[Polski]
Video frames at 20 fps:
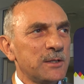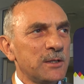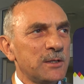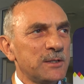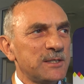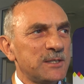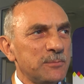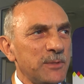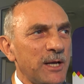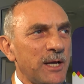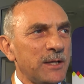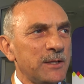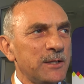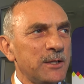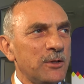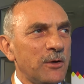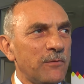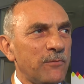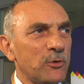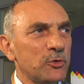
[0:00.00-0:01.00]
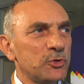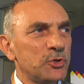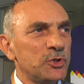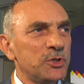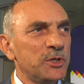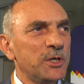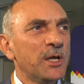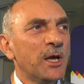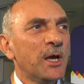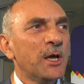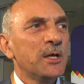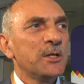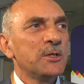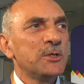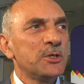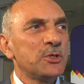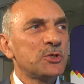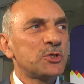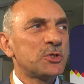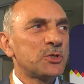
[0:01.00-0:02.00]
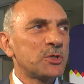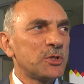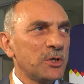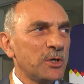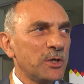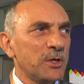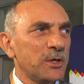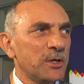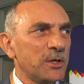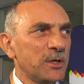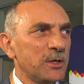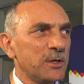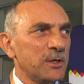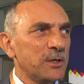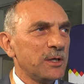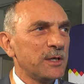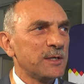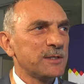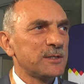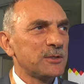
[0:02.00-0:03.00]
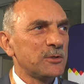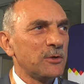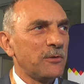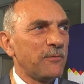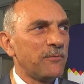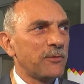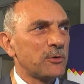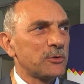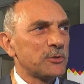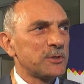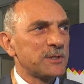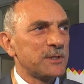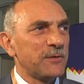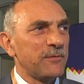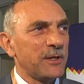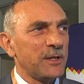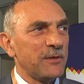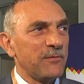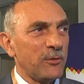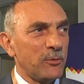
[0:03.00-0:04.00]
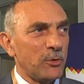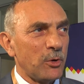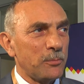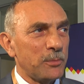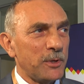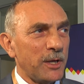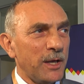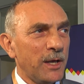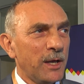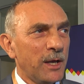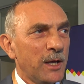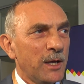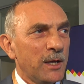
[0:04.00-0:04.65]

zmiany, nowości, niż jest to wykorzystywane w Europie.